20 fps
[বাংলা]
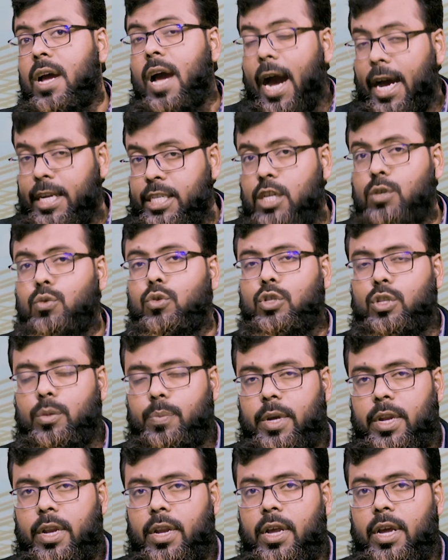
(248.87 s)
আশা করতে
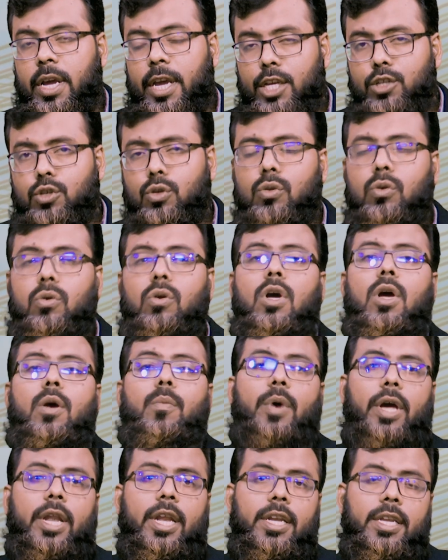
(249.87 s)
পারি না এই জন্য
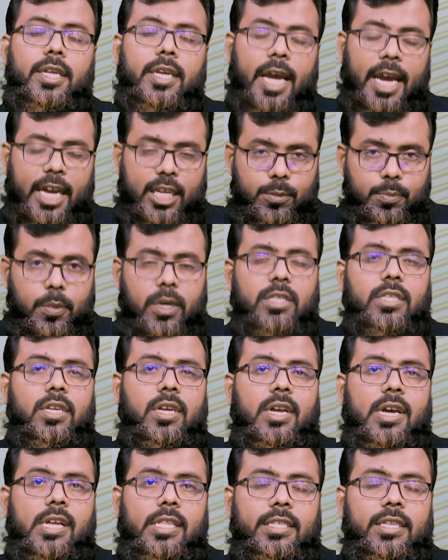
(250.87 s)
প্যারেন্টিং এক্সপার্ট যারা
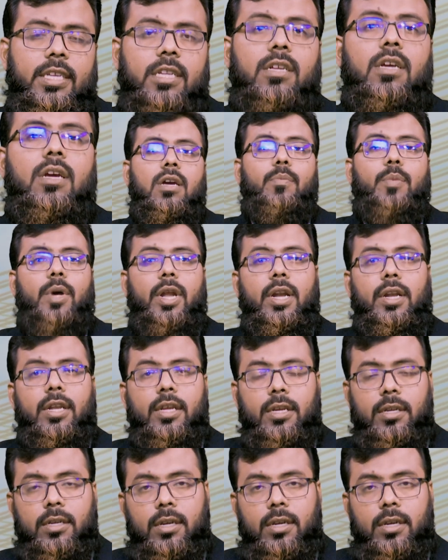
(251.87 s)
আছেন প্যারেন্টিং